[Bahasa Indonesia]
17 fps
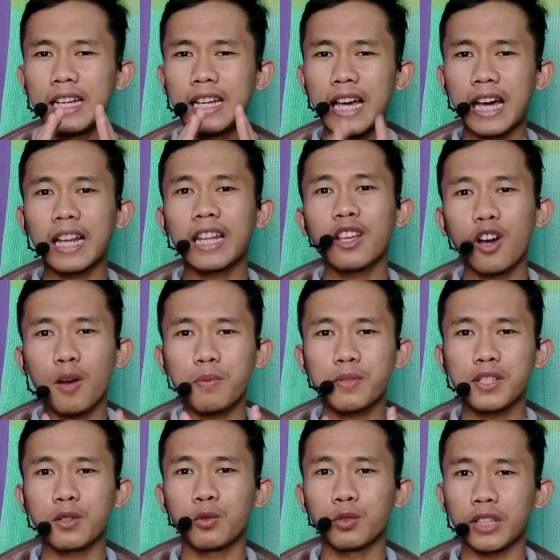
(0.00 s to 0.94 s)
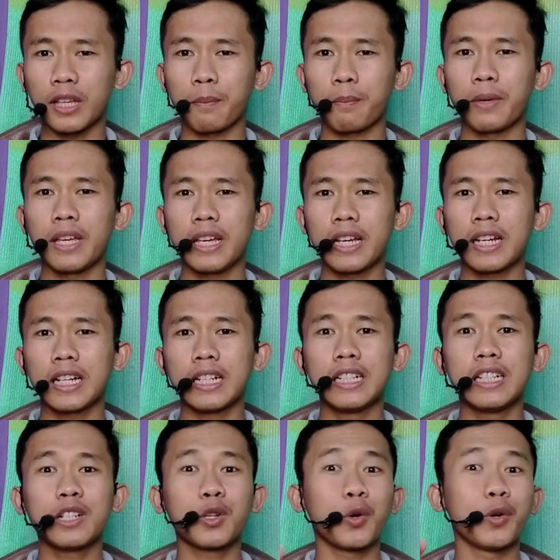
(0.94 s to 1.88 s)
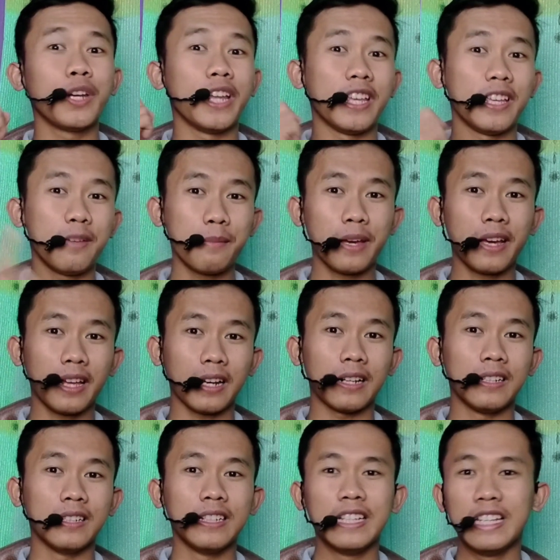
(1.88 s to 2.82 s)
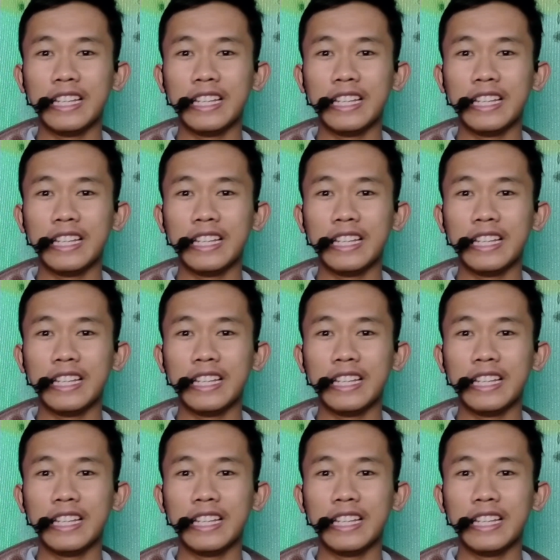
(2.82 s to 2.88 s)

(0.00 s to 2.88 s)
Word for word: dari opsi UTP ke kode email.